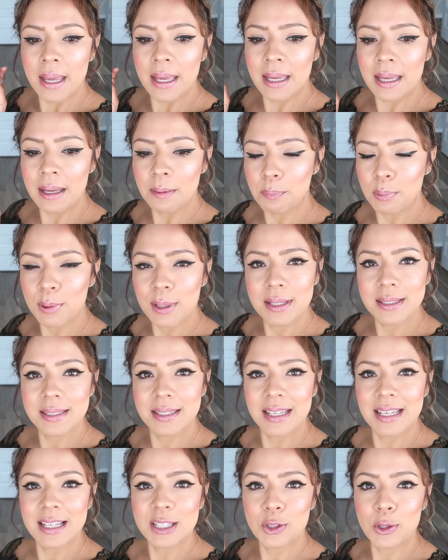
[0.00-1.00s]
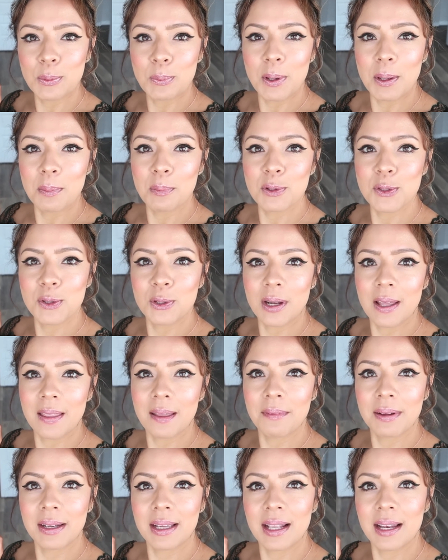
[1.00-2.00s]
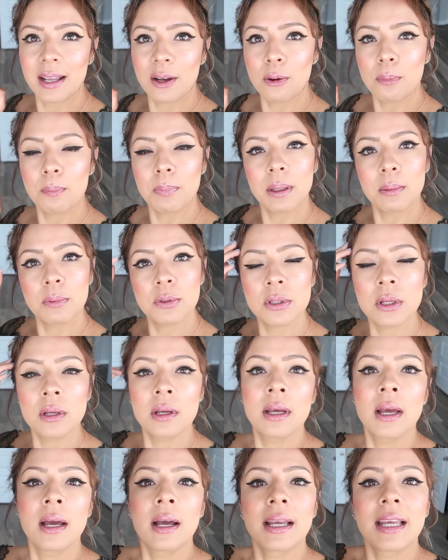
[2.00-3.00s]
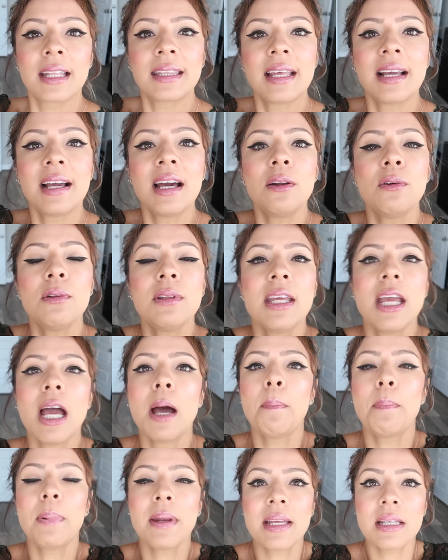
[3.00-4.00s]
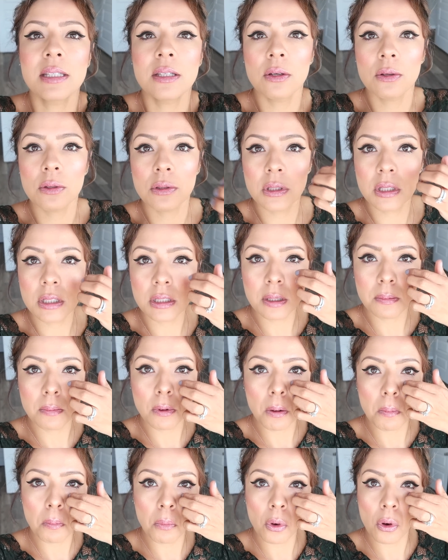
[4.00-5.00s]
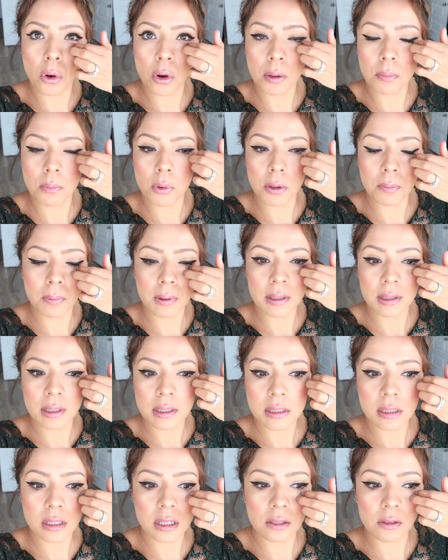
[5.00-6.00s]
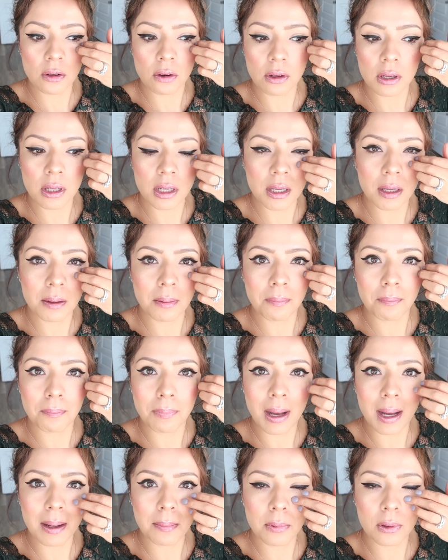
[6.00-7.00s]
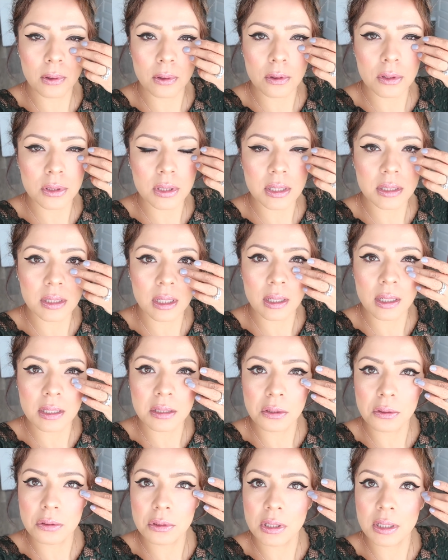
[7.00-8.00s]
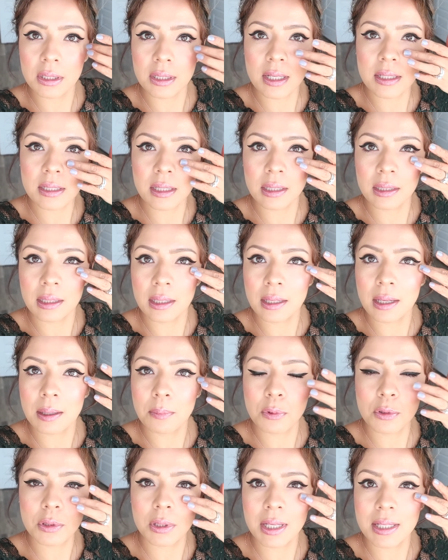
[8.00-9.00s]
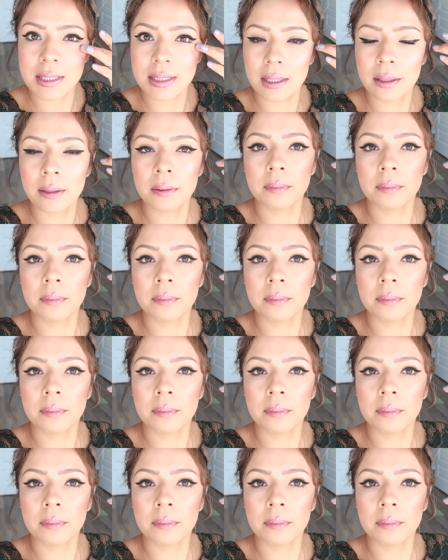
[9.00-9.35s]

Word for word: Y pues sí, estoy muy emocionada a ver qué le compramos. Que tengan un día preciosísimo, muy muy bendecido y vámonos a hacer las cositas que tenemos que hacer.